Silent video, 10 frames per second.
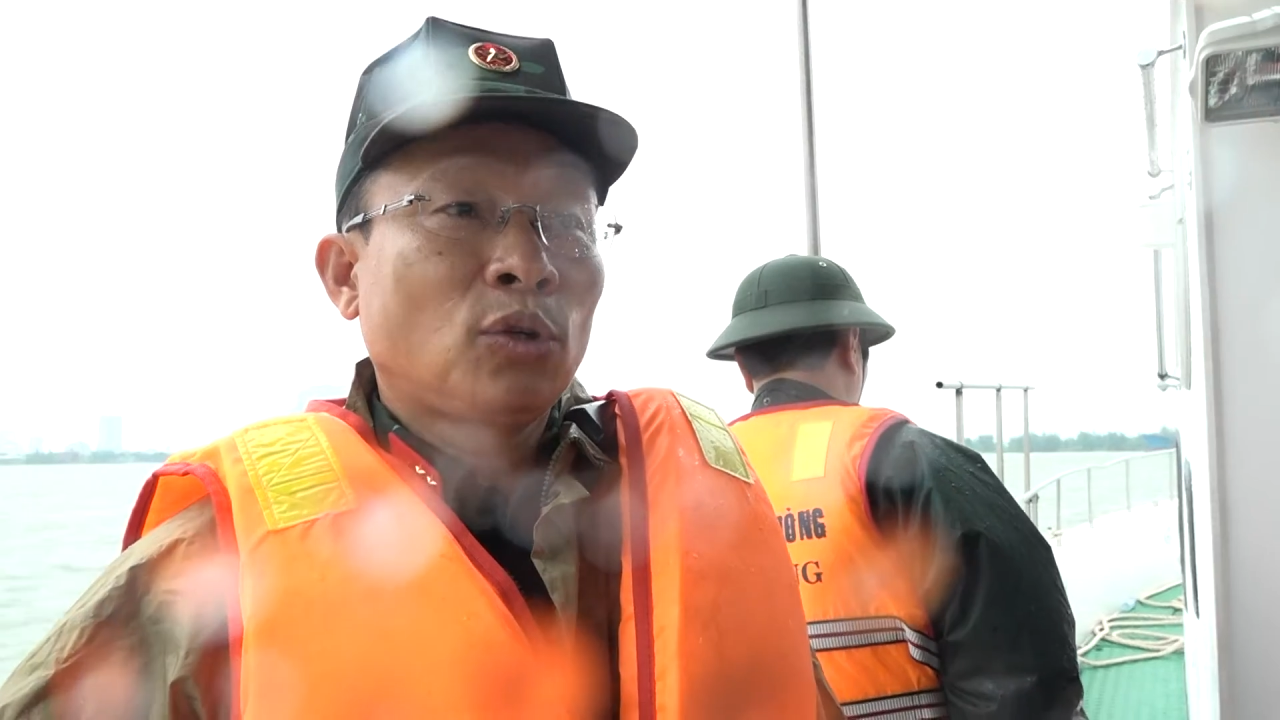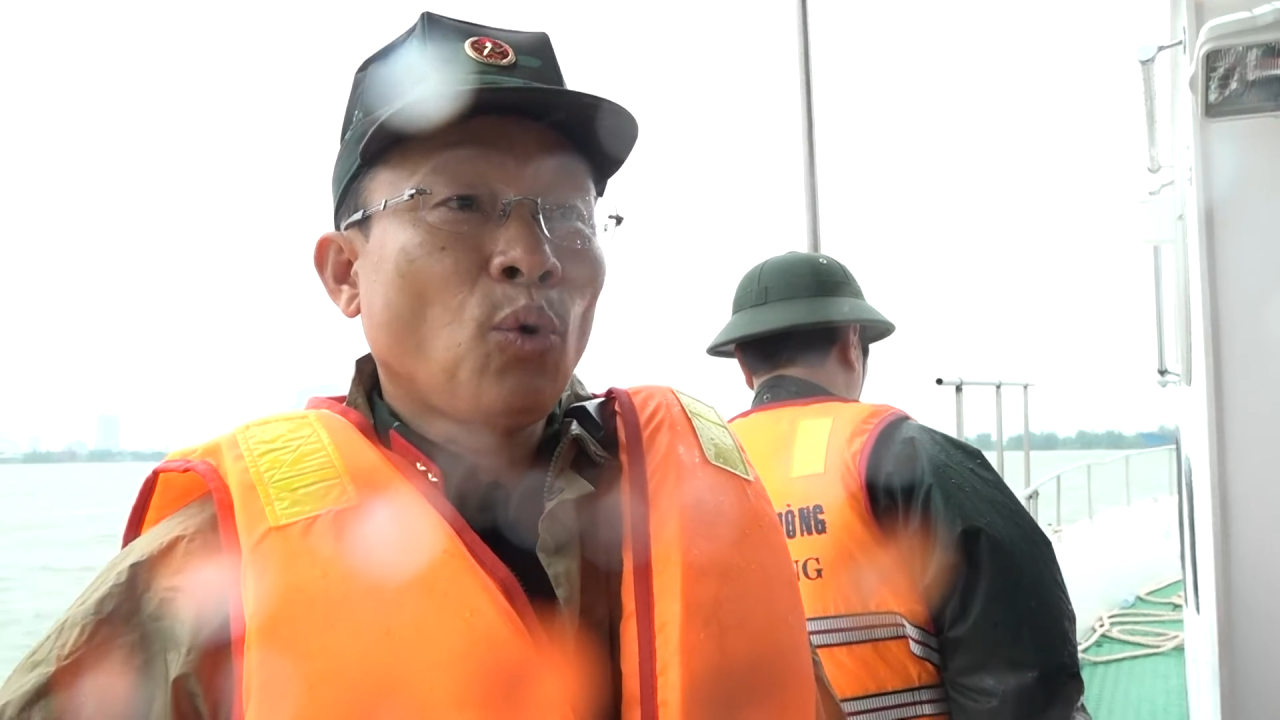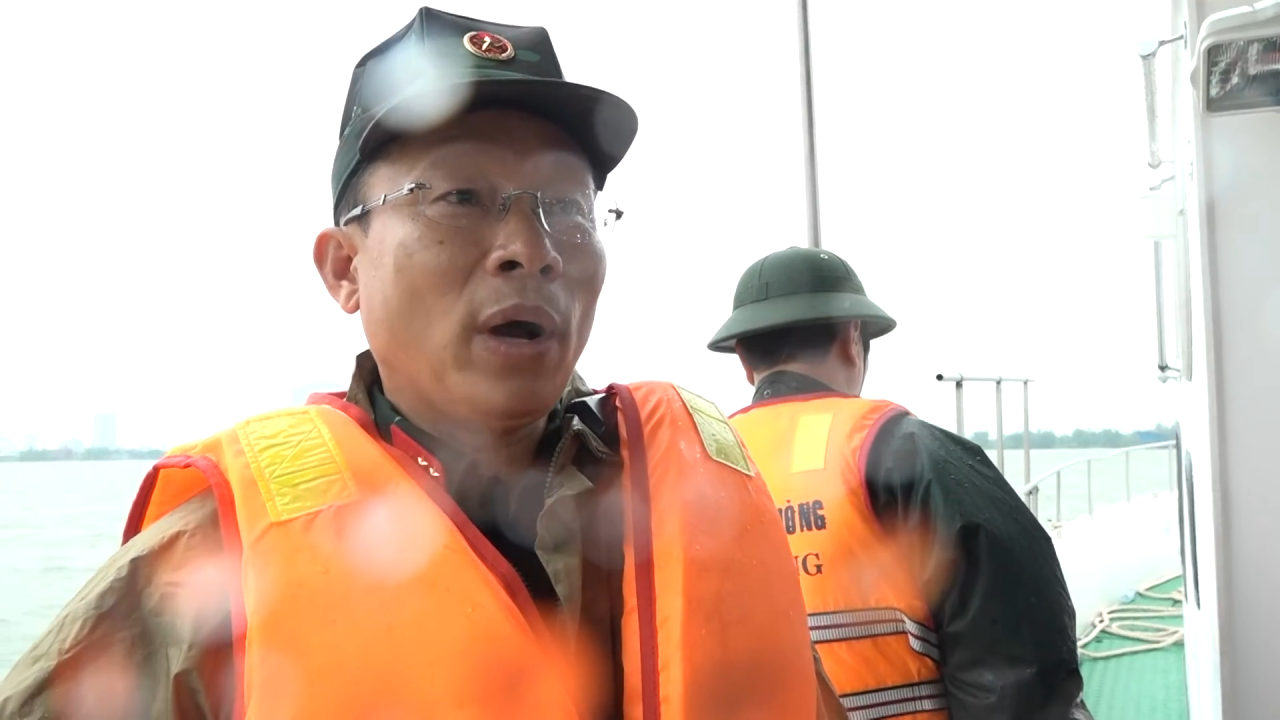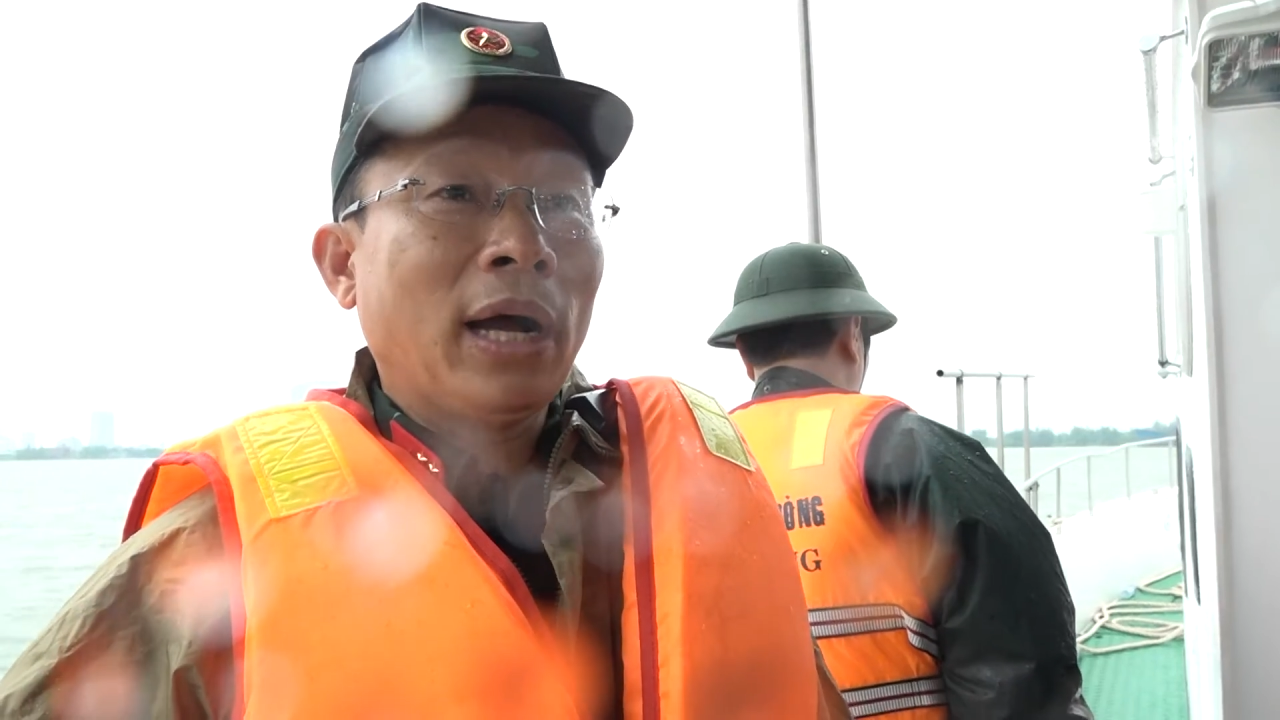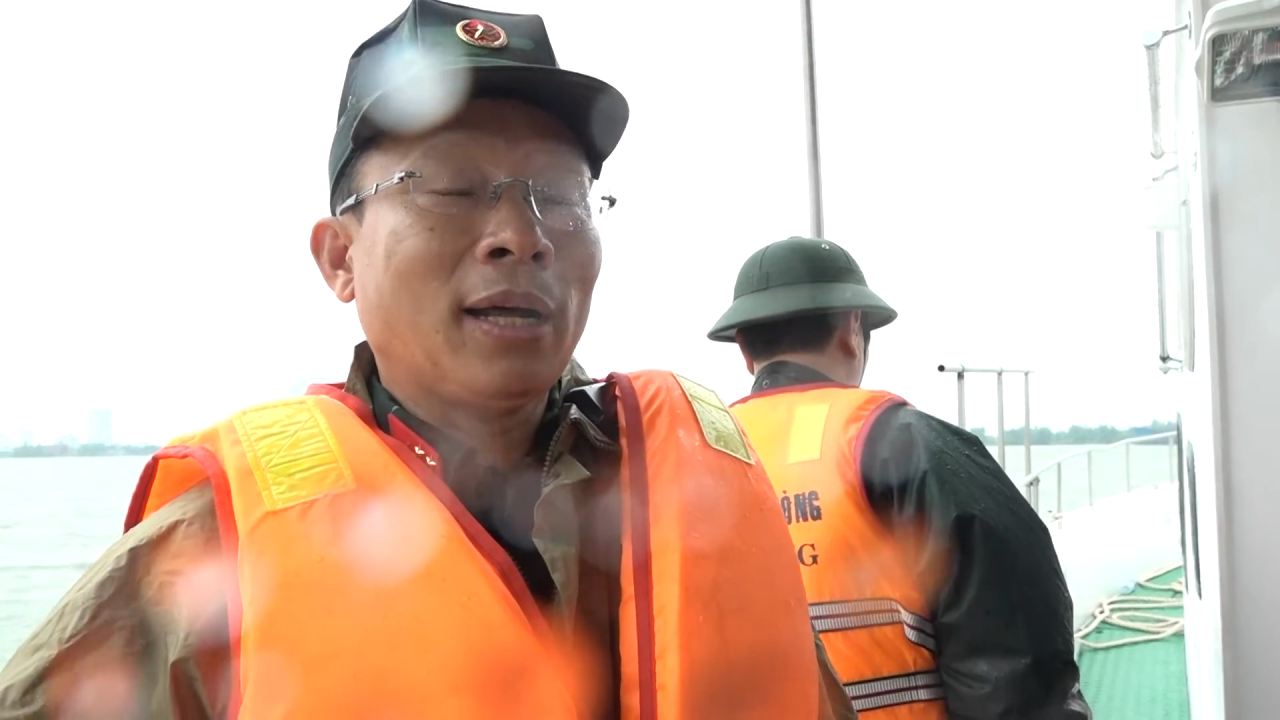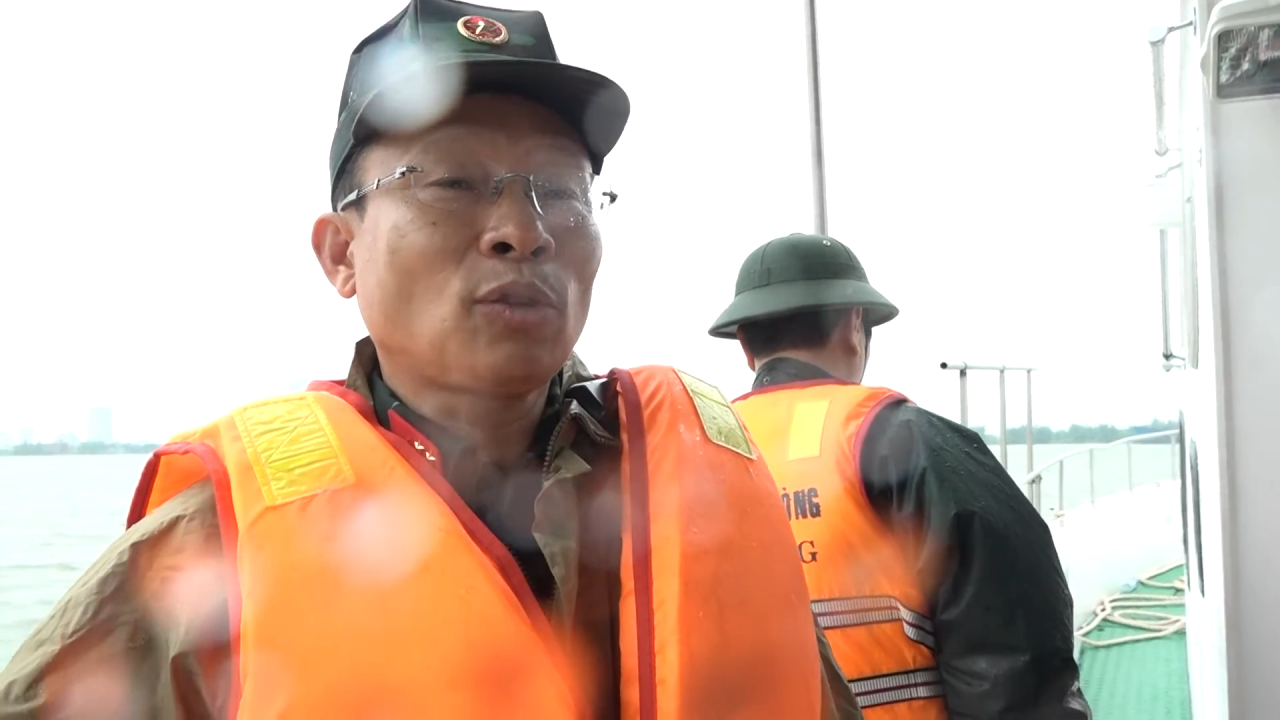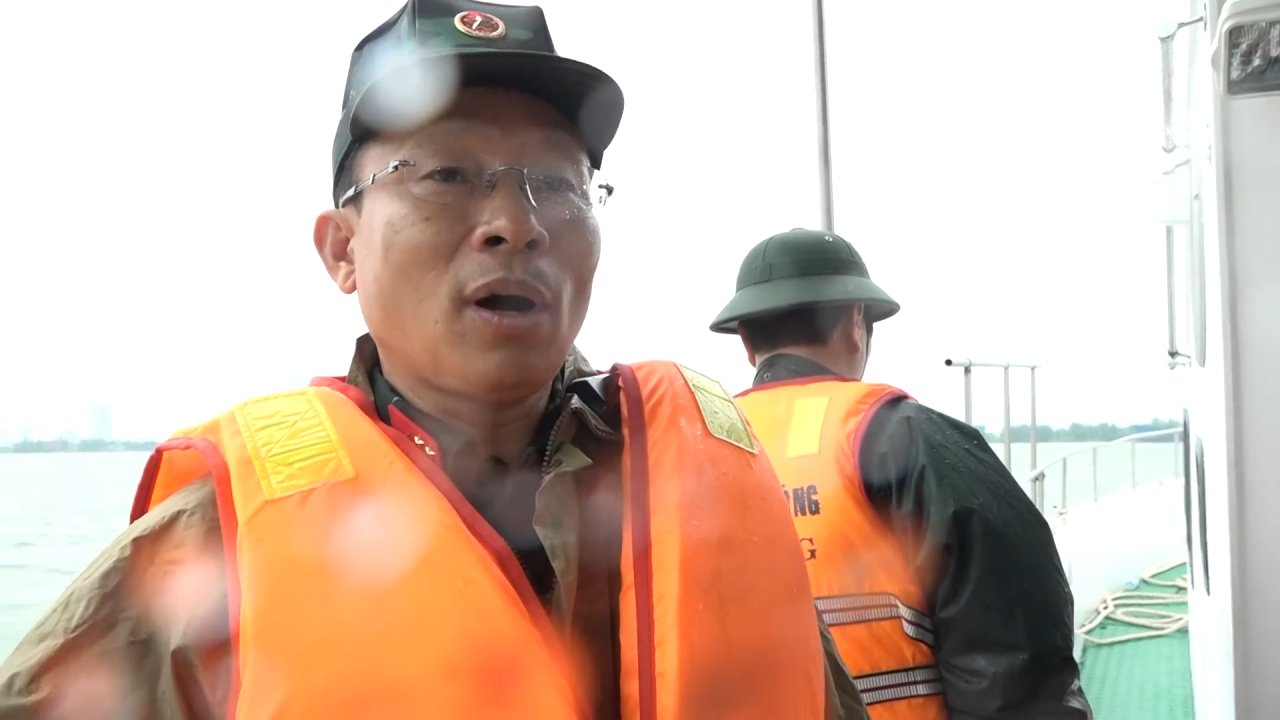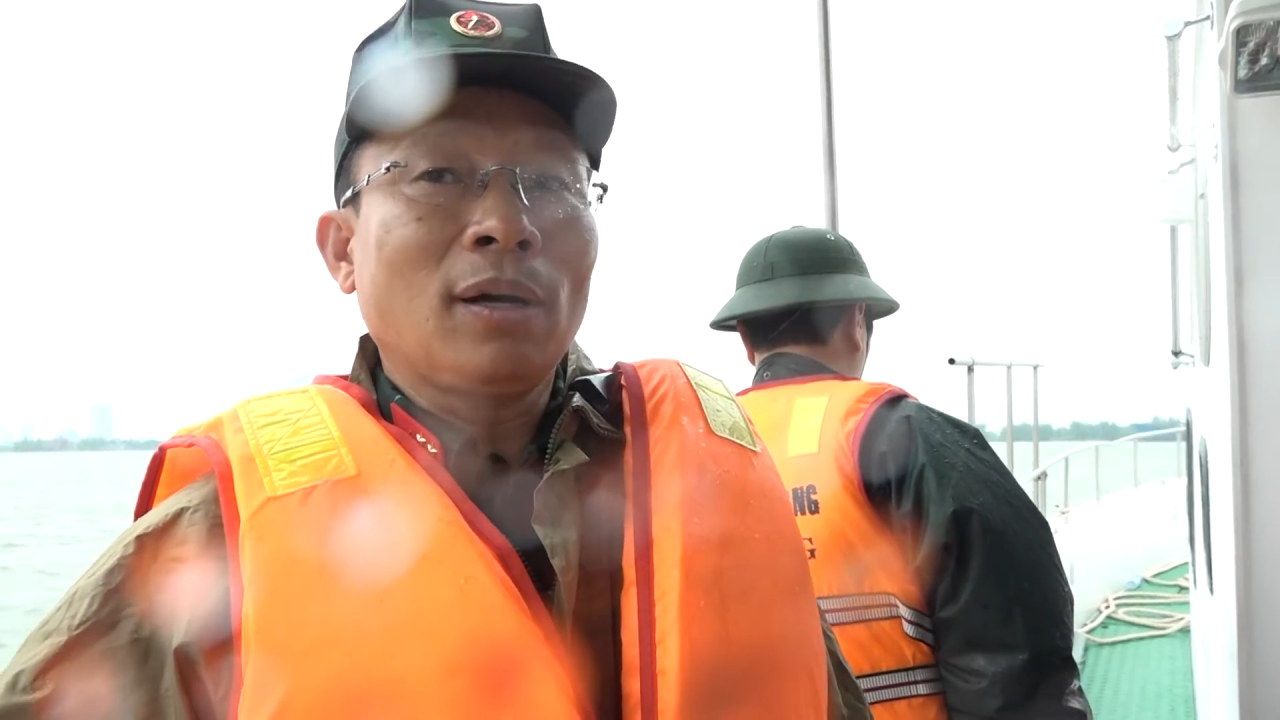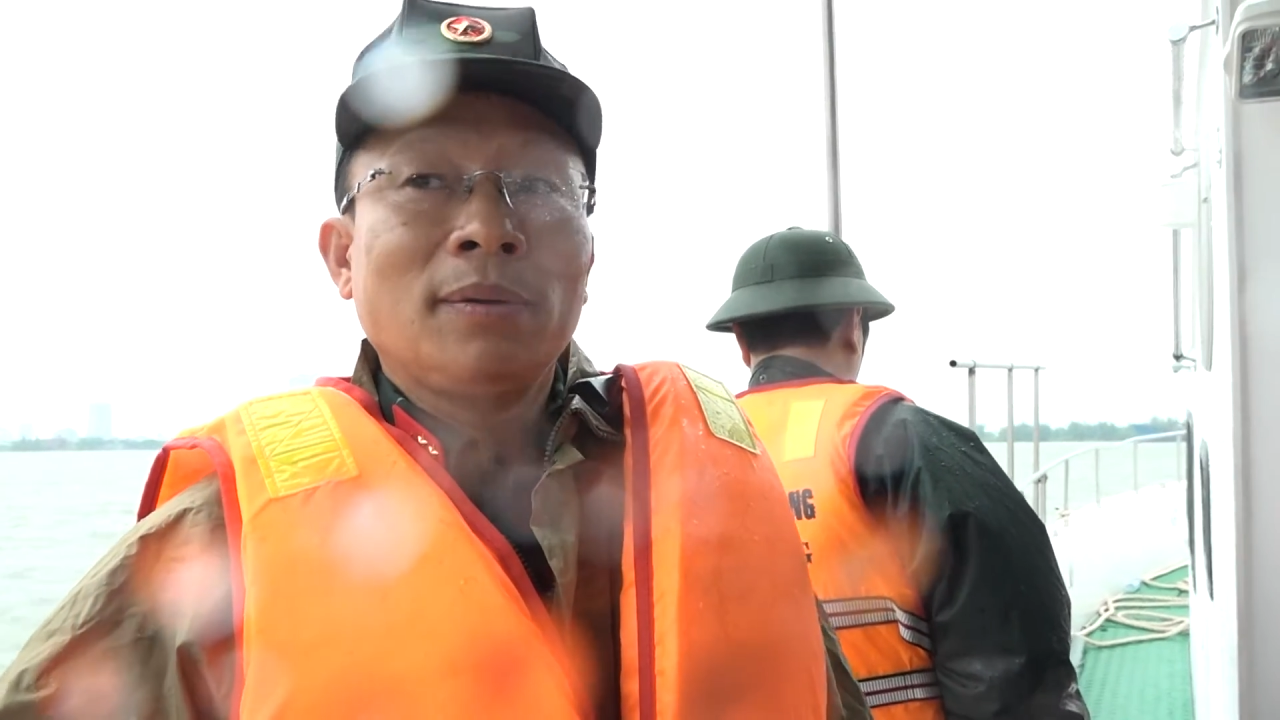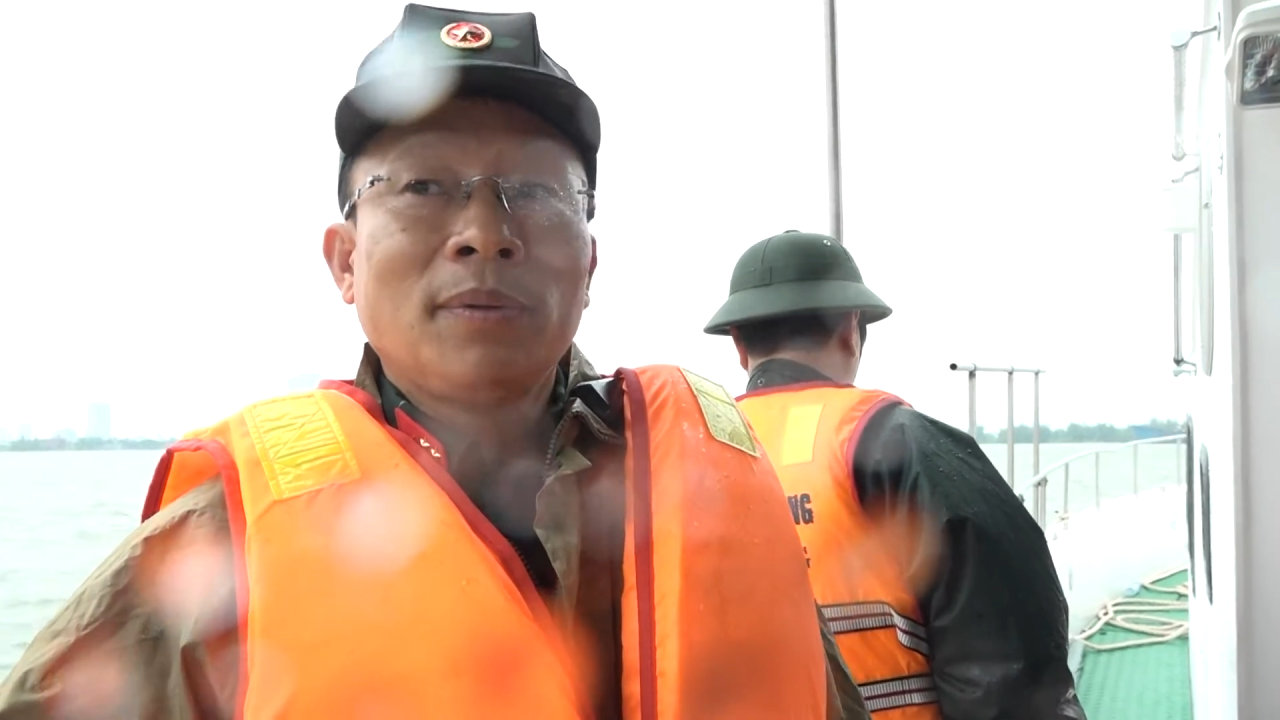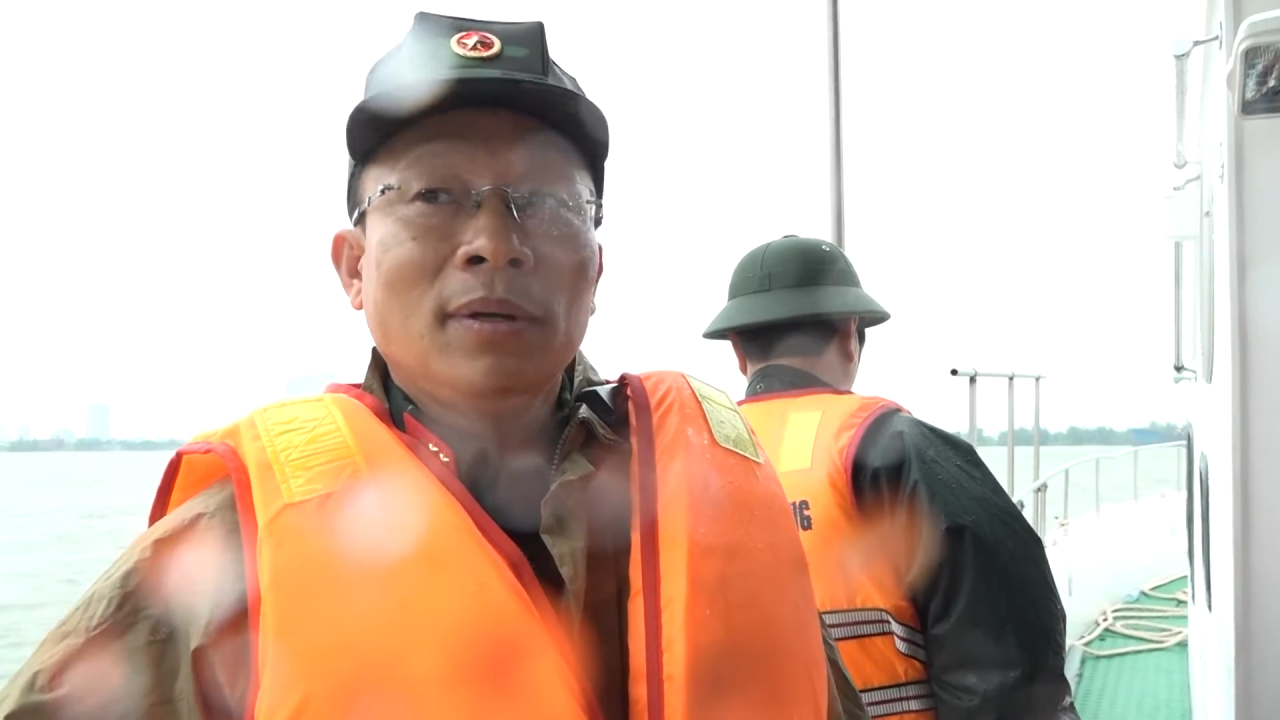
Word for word: trú ẩn an toàn